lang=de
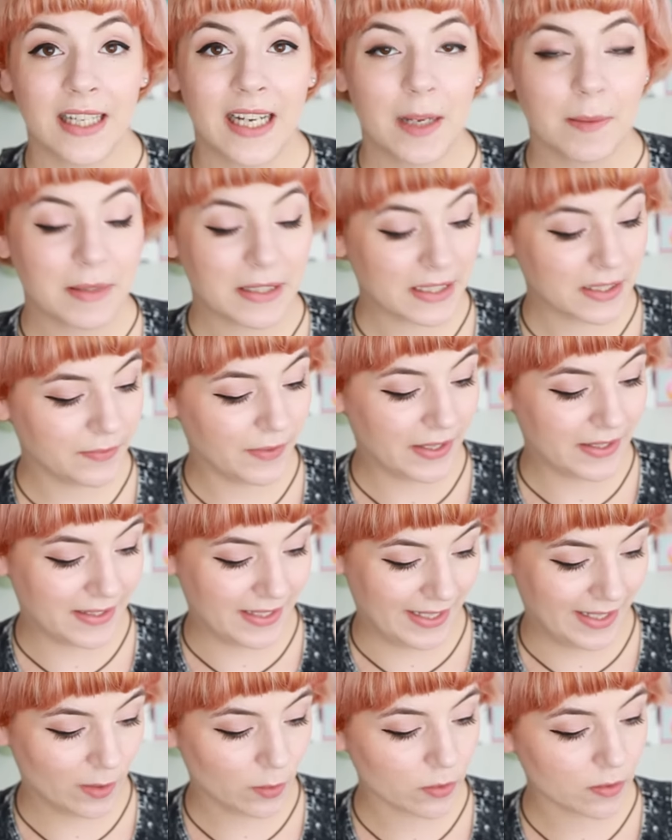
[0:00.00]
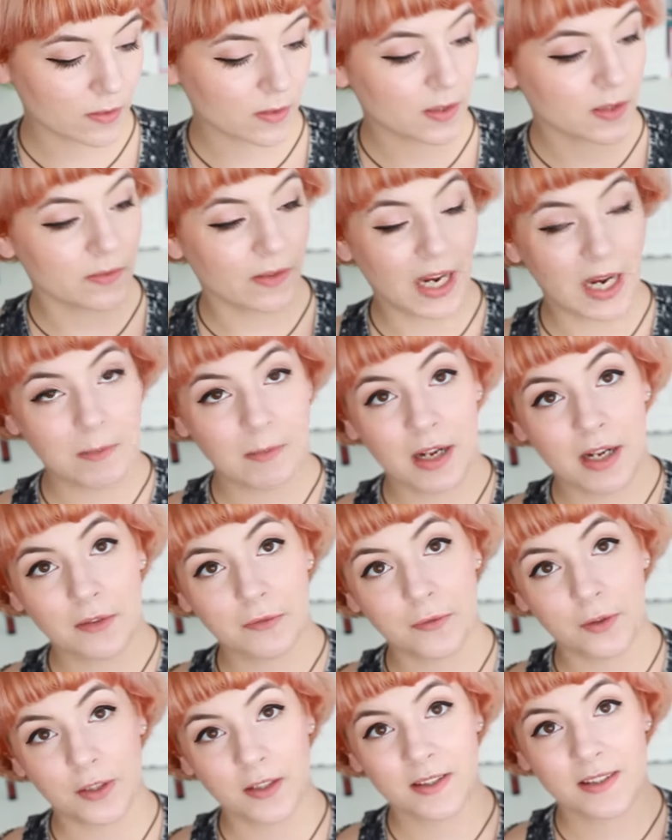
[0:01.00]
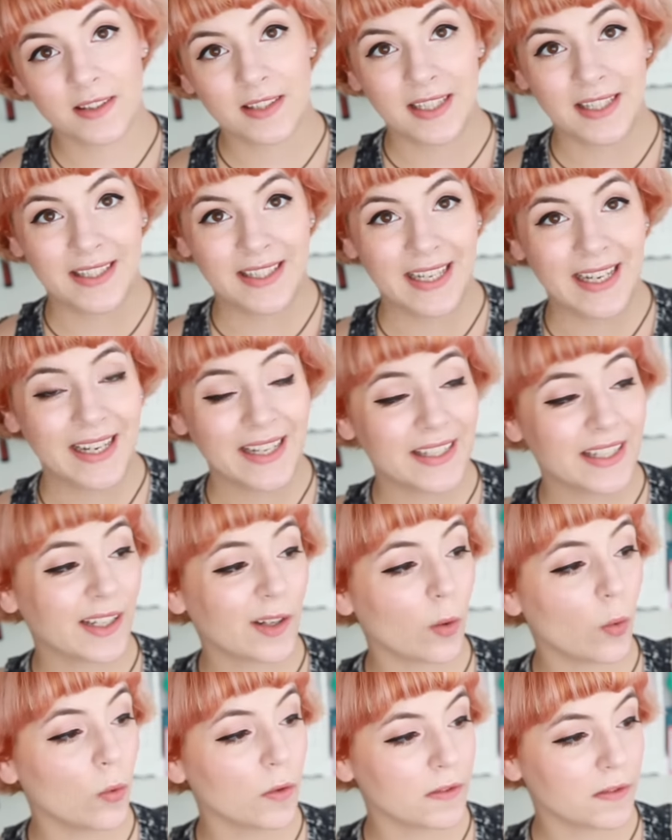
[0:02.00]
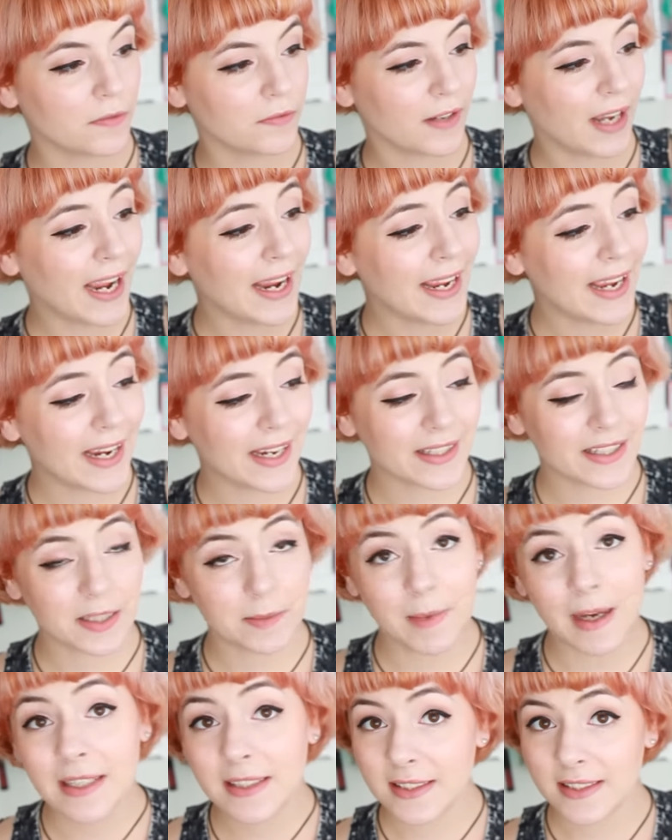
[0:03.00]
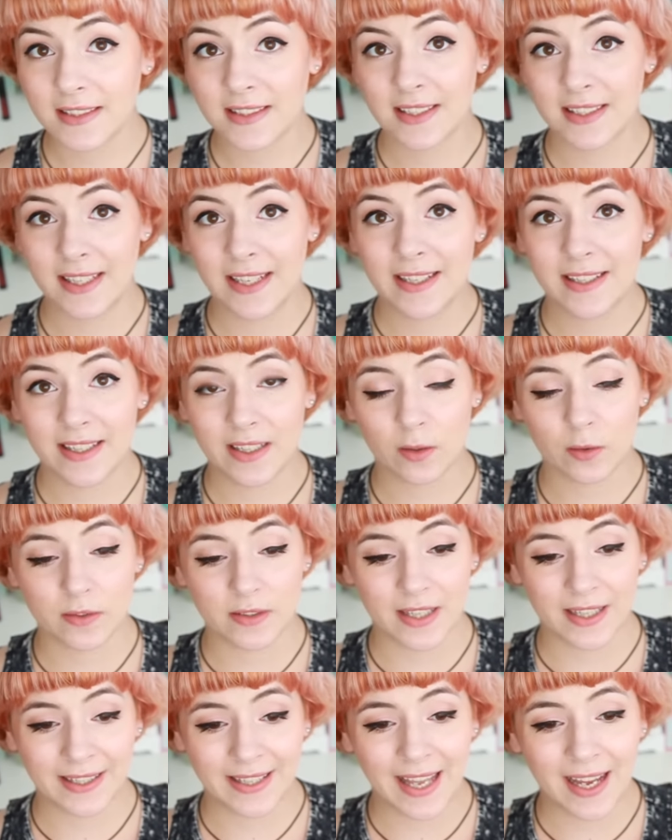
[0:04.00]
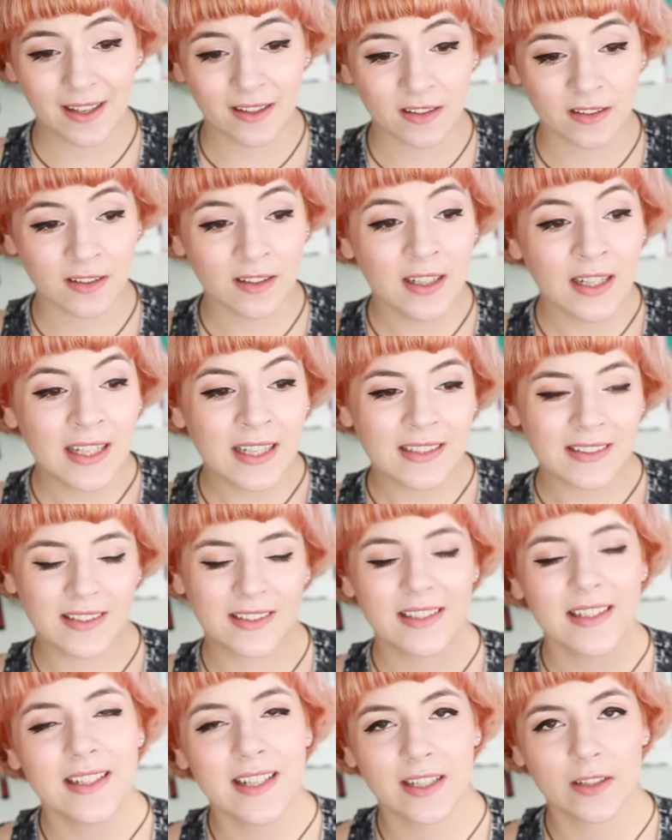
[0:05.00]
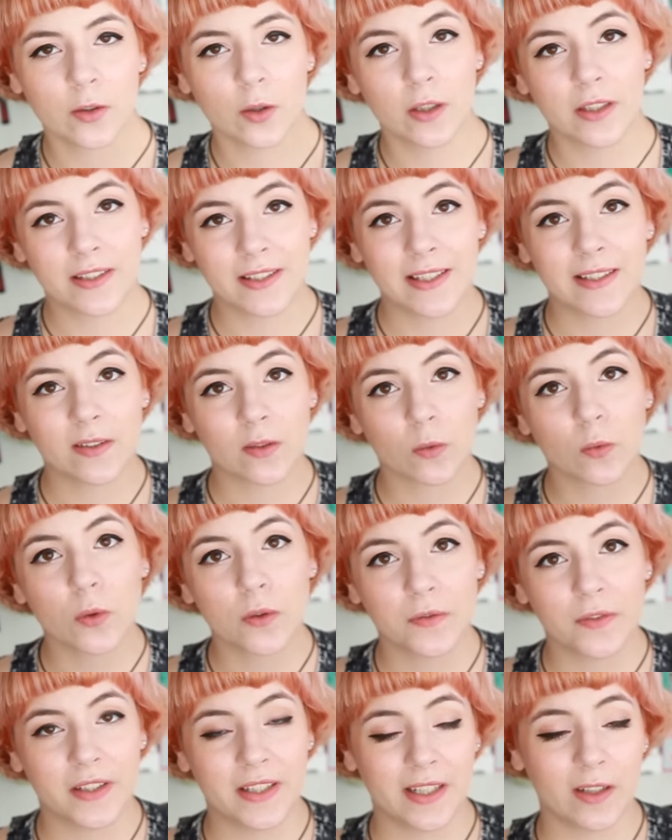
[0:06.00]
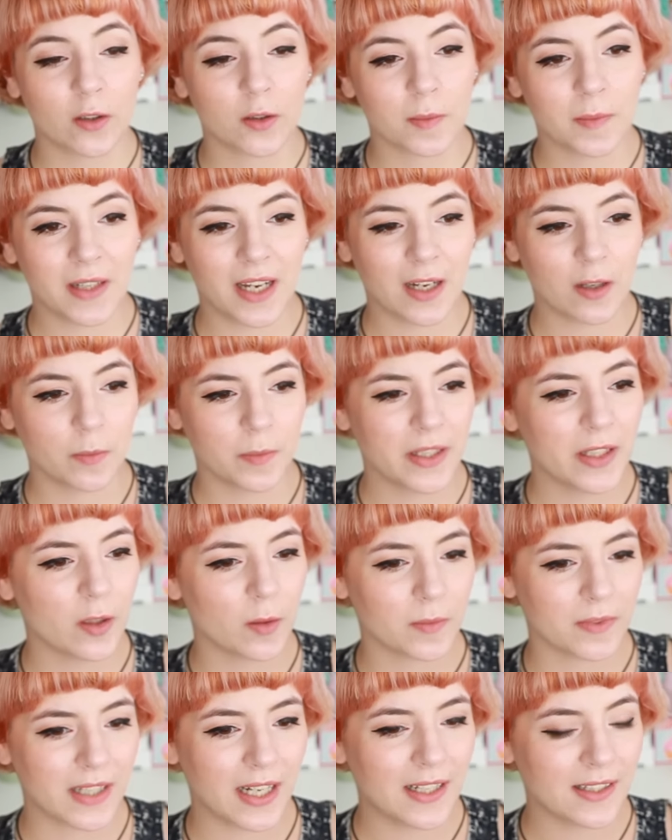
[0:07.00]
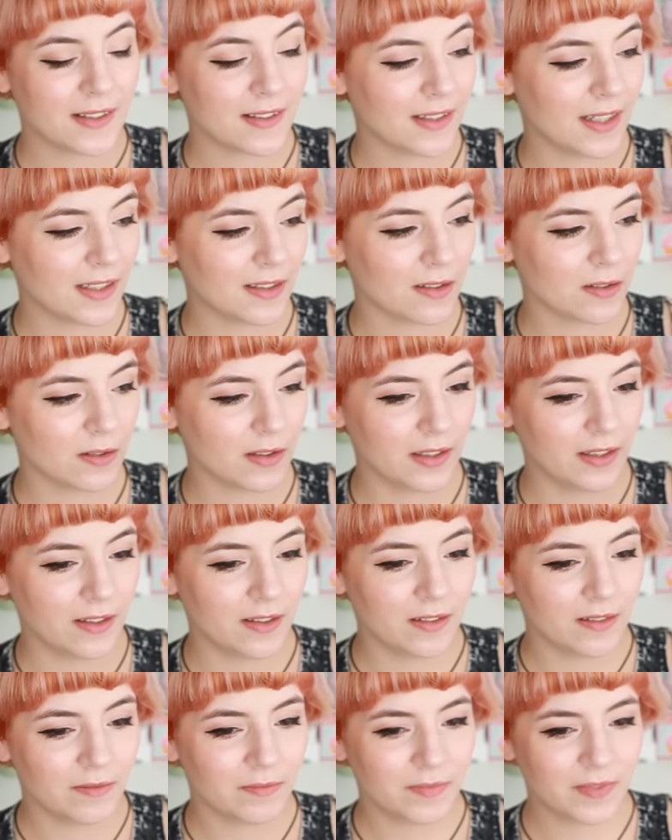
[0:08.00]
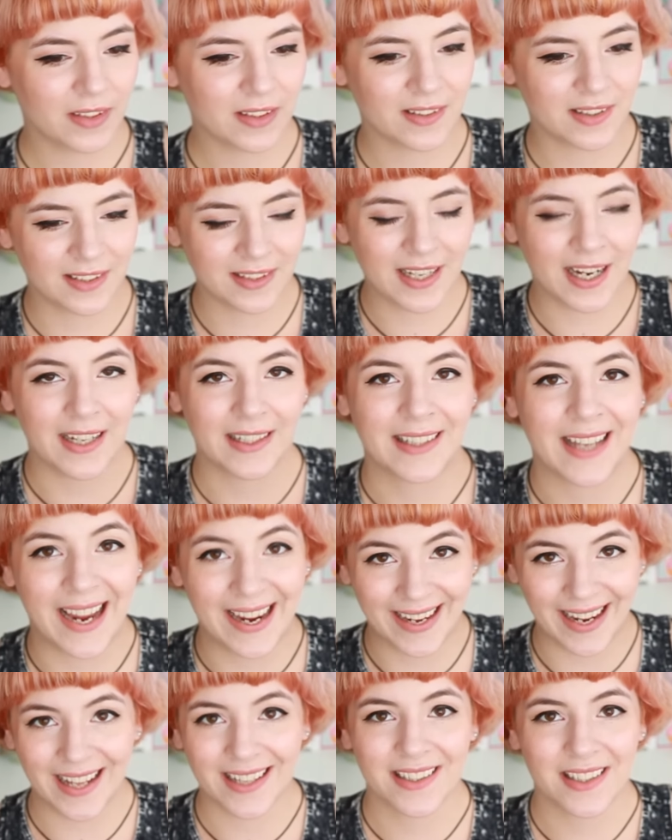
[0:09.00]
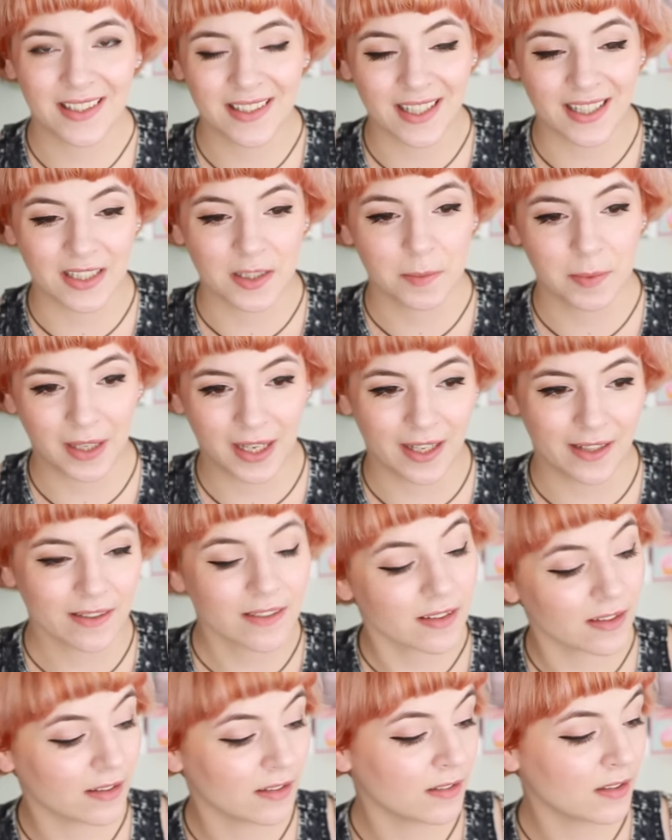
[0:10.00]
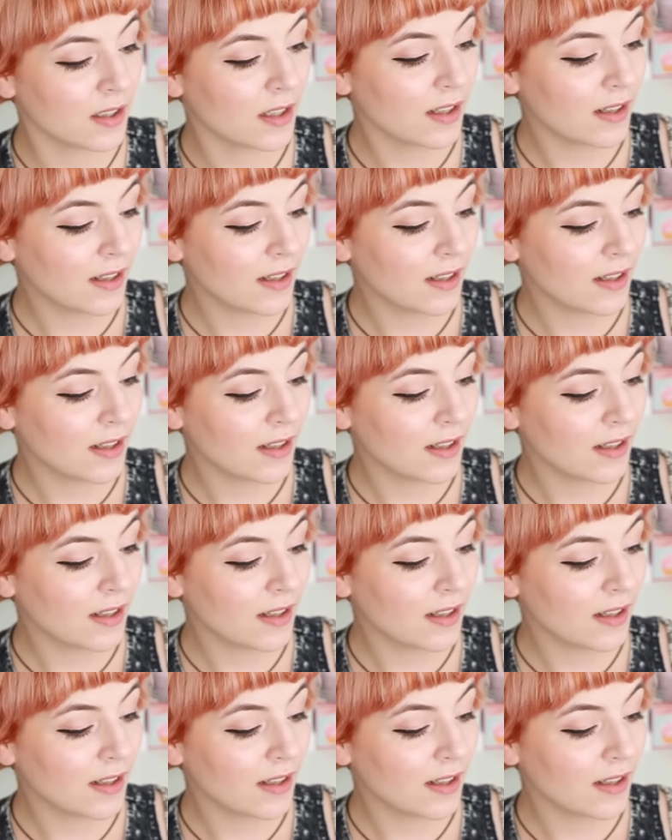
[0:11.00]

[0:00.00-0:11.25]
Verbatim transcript: Dann habe ich zwei Deos und zwar einmal von CD die große Freiheit. Ich mag die CD-Deos sehr gerne. Sie sind natürlich nicht so gut wie Deos mit Aluminiumsalzen, also sie sind halt keine Antitranspirante.